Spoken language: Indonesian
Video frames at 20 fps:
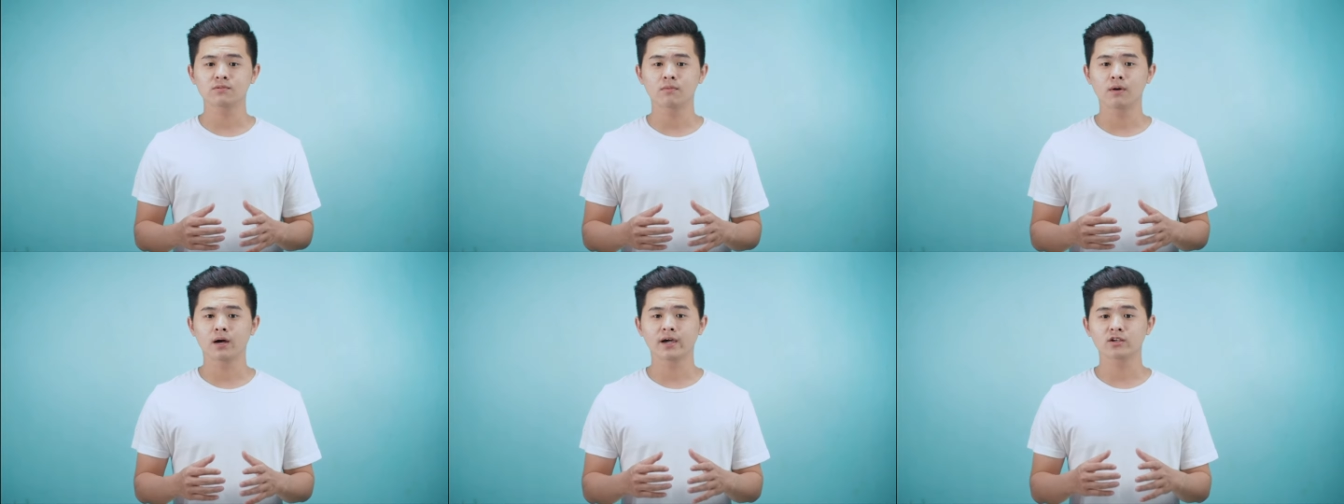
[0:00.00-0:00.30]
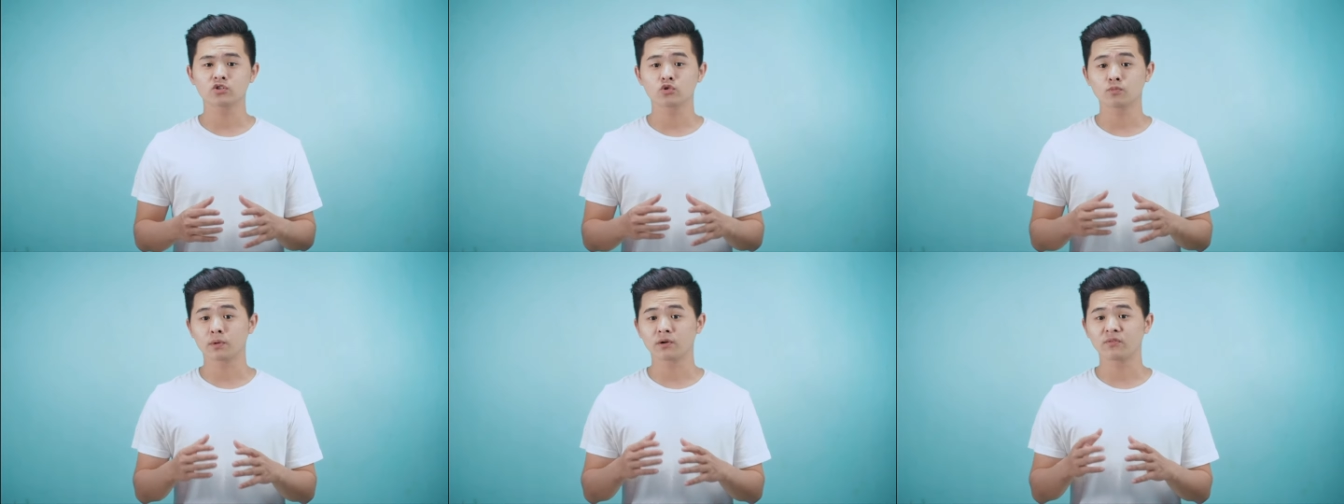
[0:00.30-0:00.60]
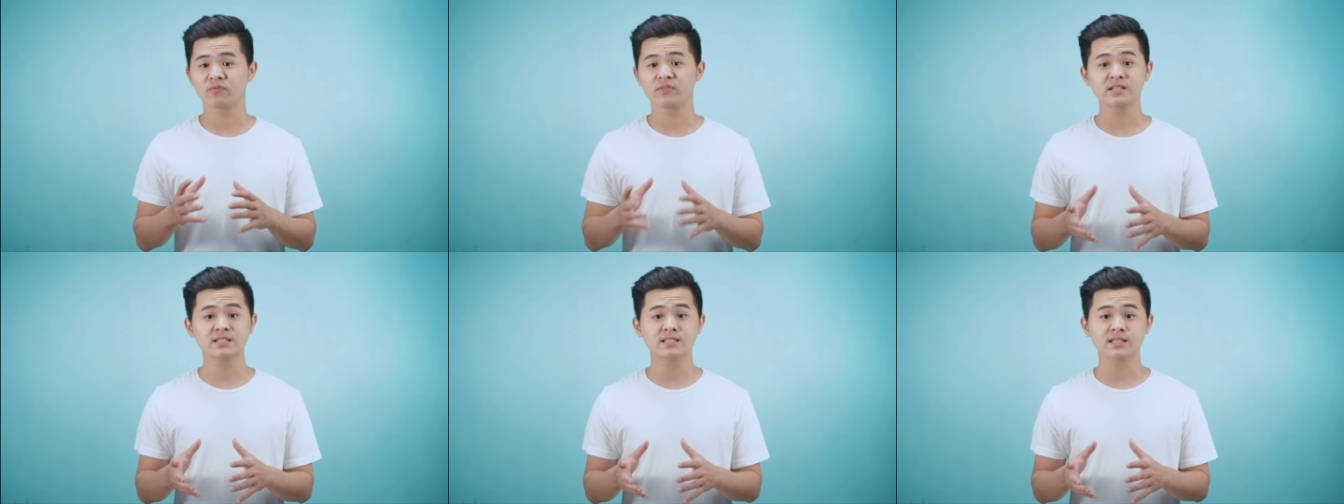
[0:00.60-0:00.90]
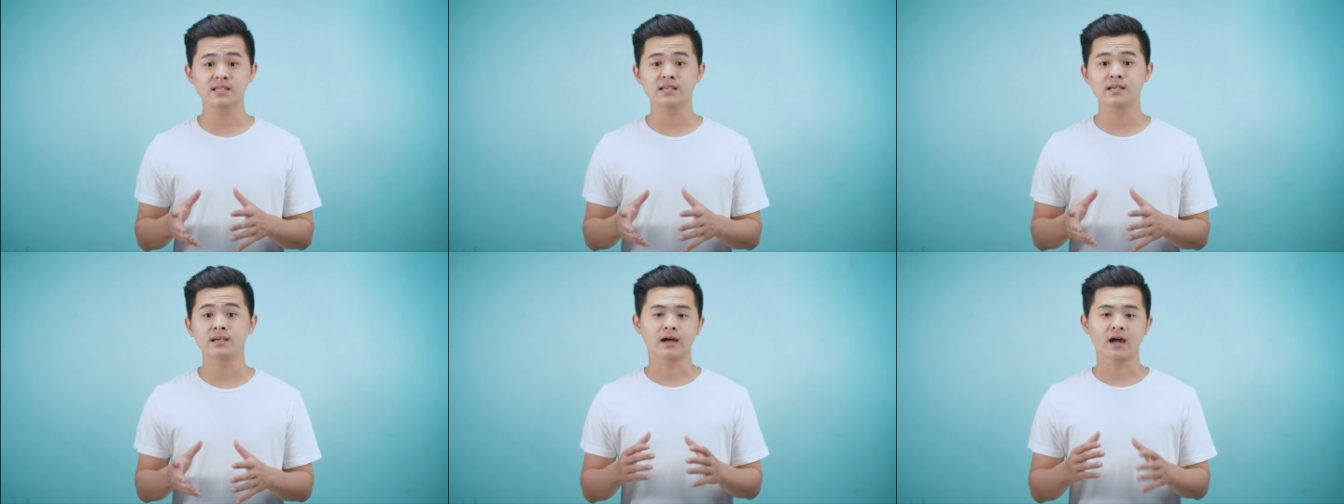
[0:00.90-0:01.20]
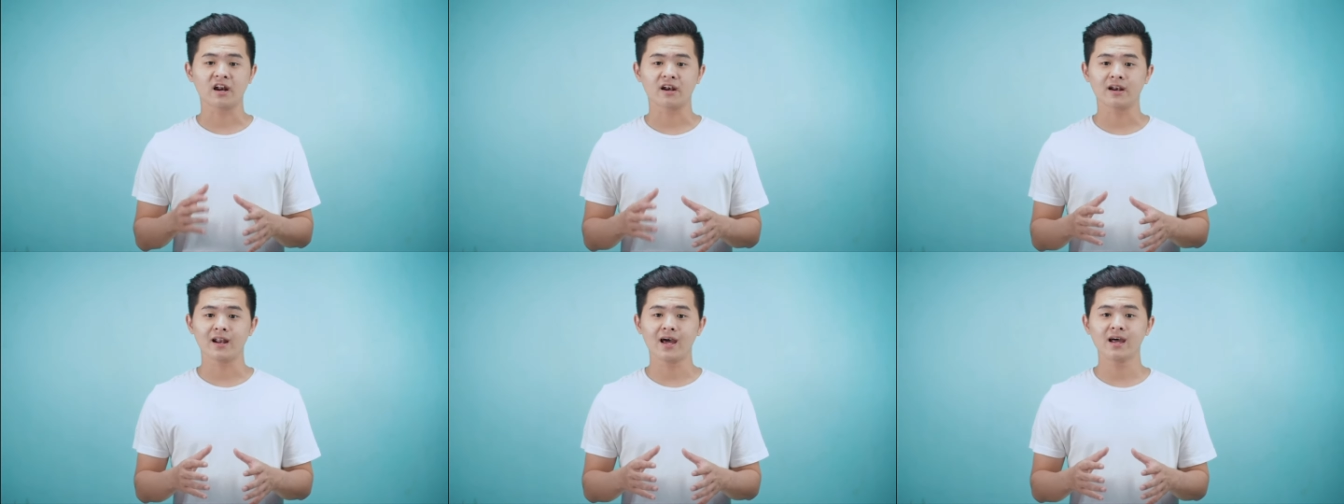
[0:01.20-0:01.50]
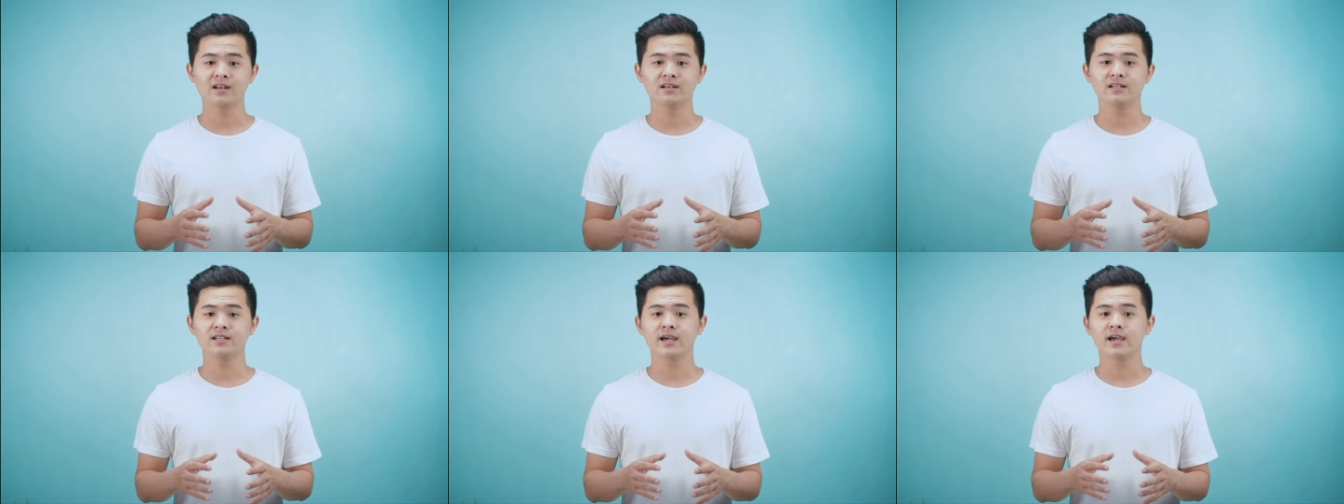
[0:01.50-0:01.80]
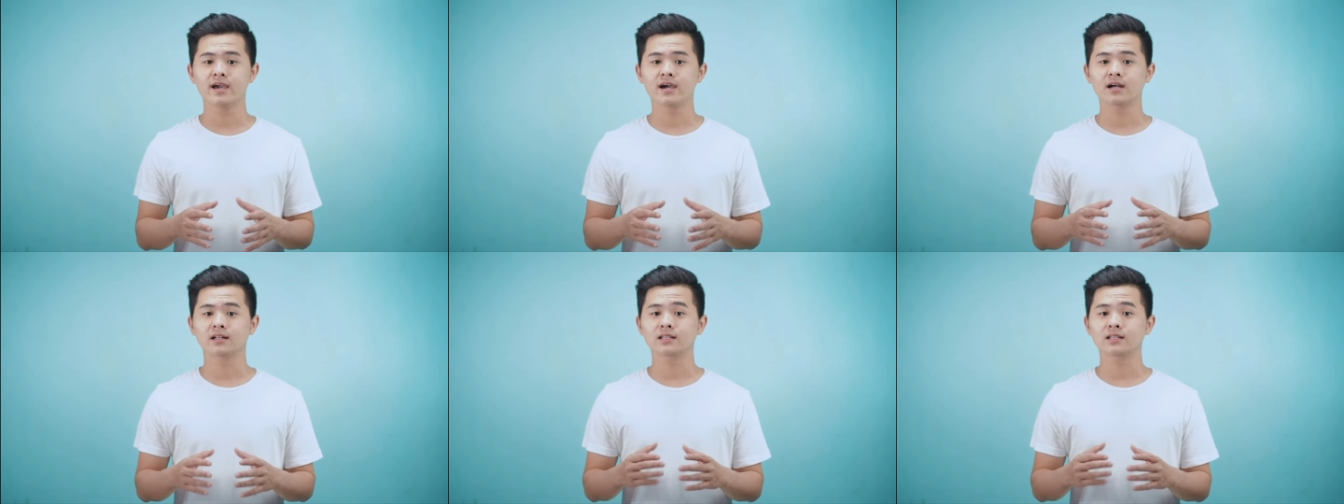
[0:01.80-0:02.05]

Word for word: sebagai supervisi karena dia